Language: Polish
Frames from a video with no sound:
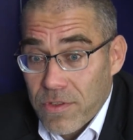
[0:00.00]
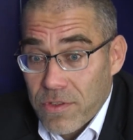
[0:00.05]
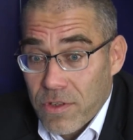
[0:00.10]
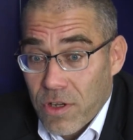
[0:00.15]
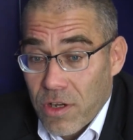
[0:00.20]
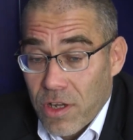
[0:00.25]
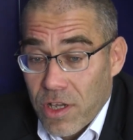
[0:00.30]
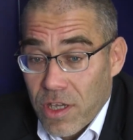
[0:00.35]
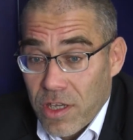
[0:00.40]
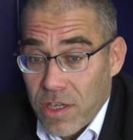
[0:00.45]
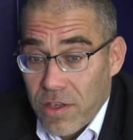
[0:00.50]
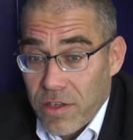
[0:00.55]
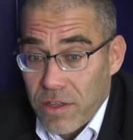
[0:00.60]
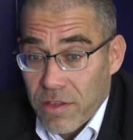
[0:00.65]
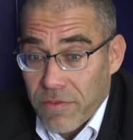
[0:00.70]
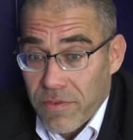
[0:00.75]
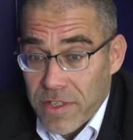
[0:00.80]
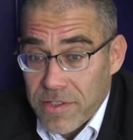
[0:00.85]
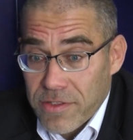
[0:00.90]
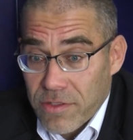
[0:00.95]
Z
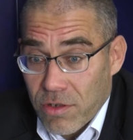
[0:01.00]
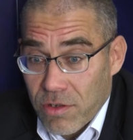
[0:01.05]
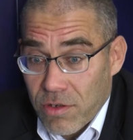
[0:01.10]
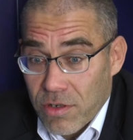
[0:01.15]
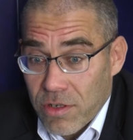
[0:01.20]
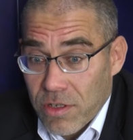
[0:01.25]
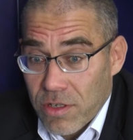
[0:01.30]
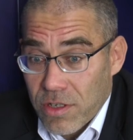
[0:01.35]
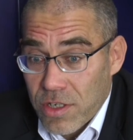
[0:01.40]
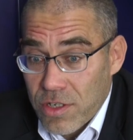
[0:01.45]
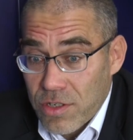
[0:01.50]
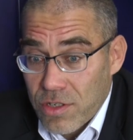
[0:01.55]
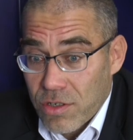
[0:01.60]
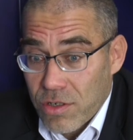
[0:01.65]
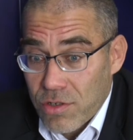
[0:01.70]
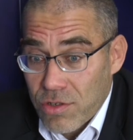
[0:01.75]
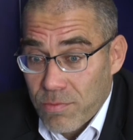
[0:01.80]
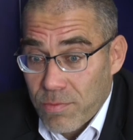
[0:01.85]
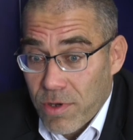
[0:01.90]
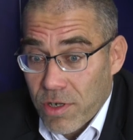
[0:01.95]
kolei inwestor,
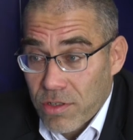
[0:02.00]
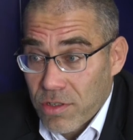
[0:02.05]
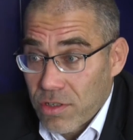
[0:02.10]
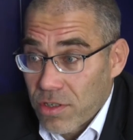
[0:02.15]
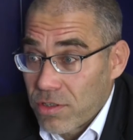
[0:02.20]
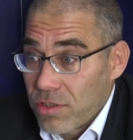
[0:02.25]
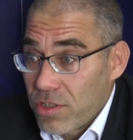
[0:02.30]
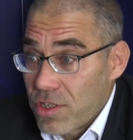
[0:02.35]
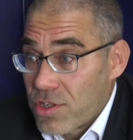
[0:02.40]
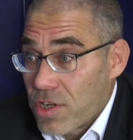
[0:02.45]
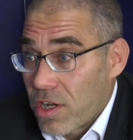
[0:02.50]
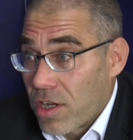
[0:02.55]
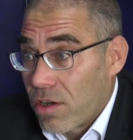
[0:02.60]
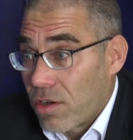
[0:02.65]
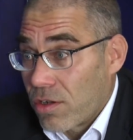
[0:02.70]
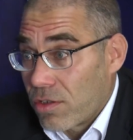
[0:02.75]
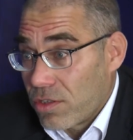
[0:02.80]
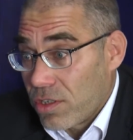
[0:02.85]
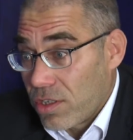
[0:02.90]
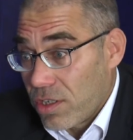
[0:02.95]
jeśli chodzi o porty
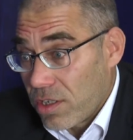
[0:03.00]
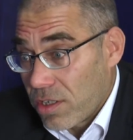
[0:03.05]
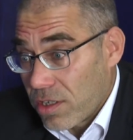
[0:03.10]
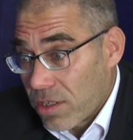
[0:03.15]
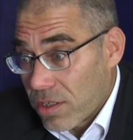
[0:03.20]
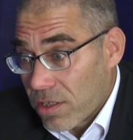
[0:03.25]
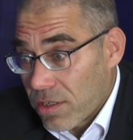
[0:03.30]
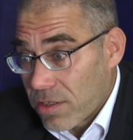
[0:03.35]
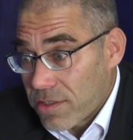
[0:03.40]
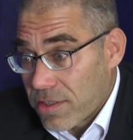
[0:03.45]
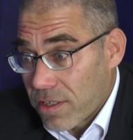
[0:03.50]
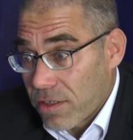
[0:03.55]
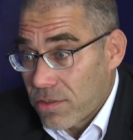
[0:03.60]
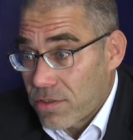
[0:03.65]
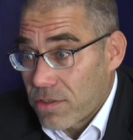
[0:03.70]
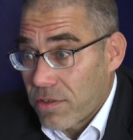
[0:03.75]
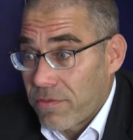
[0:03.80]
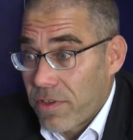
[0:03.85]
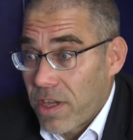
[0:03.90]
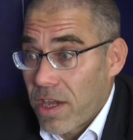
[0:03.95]
lotnicze, oni z
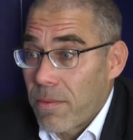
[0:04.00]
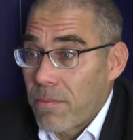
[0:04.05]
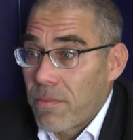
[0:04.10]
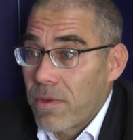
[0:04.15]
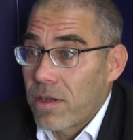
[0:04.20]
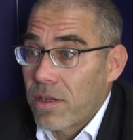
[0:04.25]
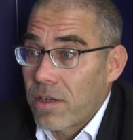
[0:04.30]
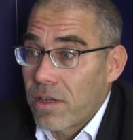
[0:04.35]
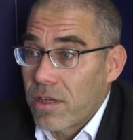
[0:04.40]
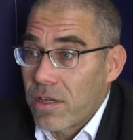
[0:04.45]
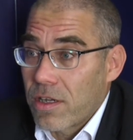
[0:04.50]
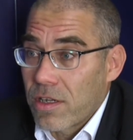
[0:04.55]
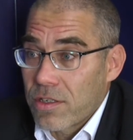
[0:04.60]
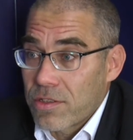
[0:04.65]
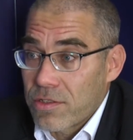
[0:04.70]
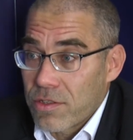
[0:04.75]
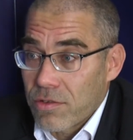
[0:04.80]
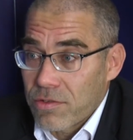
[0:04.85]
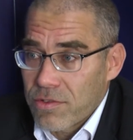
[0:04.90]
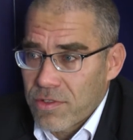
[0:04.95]
tego co wiem, e,
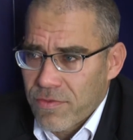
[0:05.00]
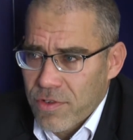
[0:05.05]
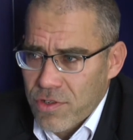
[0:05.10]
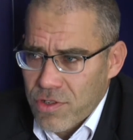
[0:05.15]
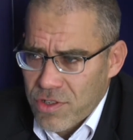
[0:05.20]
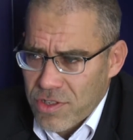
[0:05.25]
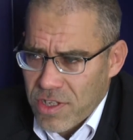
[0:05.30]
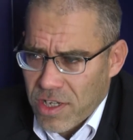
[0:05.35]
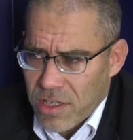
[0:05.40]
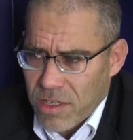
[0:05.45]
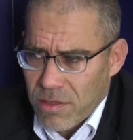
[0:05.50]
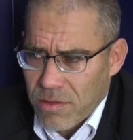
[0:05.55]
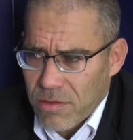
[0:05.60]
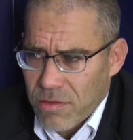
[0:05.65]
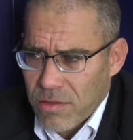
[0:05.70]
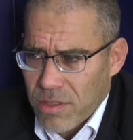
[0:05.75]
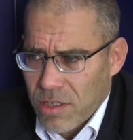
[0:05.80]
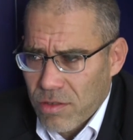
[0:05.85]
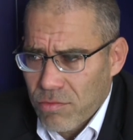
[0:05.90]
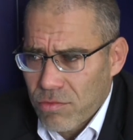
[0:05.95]
chcą stworzyć taki,
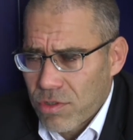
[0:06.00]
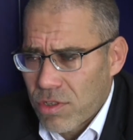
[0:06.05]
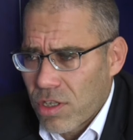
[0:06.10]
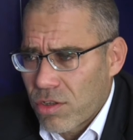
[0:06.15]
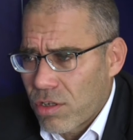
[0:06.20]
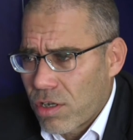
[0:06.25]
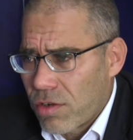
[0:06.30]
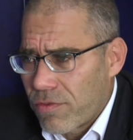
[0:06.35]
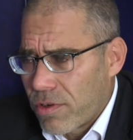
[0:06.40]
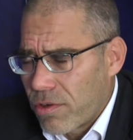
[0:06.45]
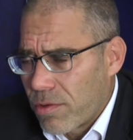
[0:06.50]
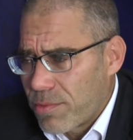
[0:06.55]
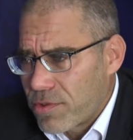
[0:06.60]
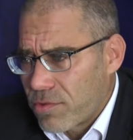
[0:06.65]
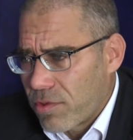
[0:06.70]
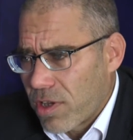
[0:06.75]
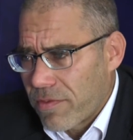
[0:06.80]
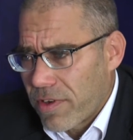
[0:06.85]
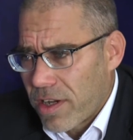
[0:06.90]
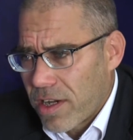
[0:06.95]
taką dodatkową
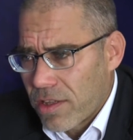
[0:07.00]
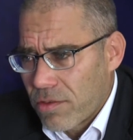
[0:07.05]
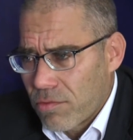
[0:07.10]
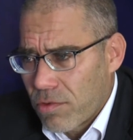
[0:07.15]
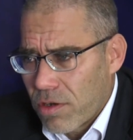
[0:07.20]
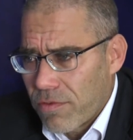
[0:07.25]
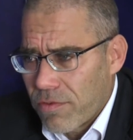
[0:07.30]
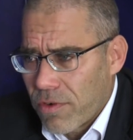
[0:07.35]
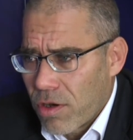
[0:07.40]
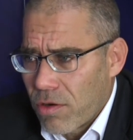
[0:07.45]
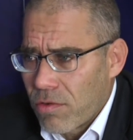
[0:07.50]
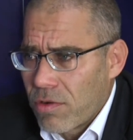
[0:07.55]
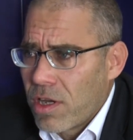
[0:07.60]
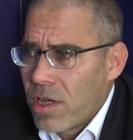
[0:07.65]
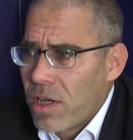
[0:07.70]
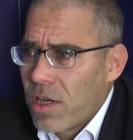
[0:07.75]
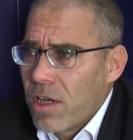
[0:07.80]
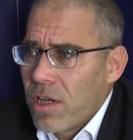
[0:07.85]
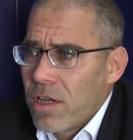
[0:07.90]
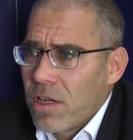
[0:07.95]
obsługę wahadłową,
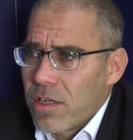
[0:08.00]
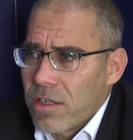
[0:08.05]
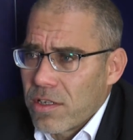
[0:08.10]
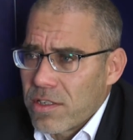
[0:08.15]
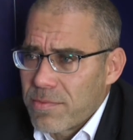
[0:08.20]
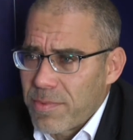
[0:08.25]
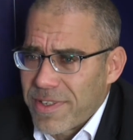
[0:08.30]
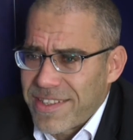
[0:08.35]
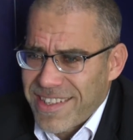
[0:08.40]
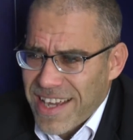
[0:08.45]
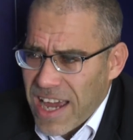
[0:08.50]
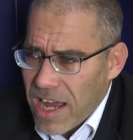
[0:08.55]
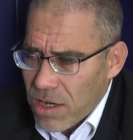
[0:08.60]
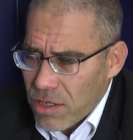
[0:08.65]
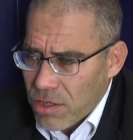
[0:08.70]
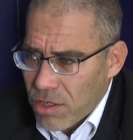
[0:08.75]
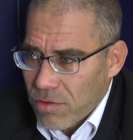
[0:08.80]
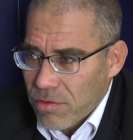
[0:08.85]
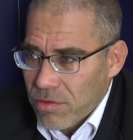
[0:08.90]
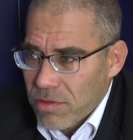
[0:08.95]
e,
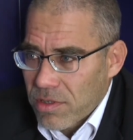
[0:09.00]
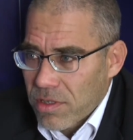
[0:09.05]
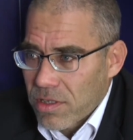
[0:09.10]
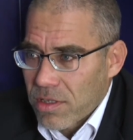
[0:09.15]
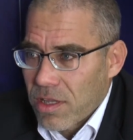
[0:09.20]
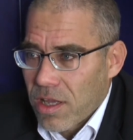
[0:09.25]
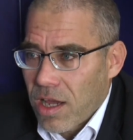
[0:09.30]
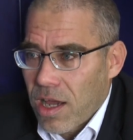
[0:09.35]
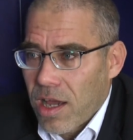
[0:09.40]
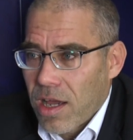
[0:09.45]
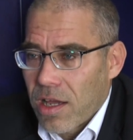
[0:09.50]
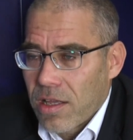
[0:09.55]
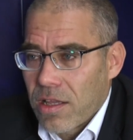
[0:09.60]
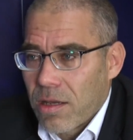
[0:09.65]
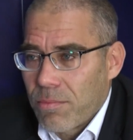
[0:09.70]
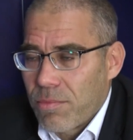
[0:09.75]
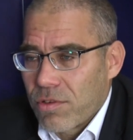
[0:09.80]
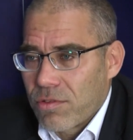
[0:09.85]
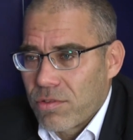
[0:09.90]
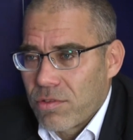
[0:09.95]
specjalną dla,
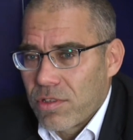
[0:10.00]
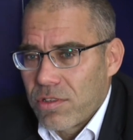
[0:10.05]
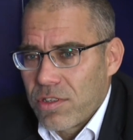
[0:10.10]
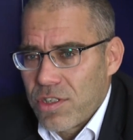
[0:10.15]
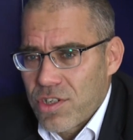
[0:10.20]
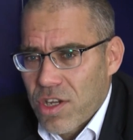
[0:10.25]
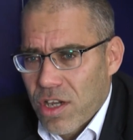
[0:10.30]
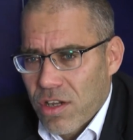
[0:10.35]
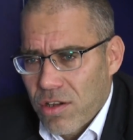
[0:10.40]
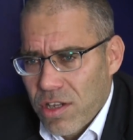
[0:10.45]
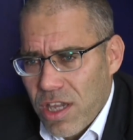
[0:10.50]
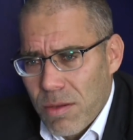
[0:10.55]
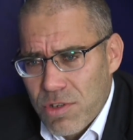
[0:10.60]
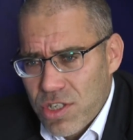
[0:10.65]
dla portu lotniczego.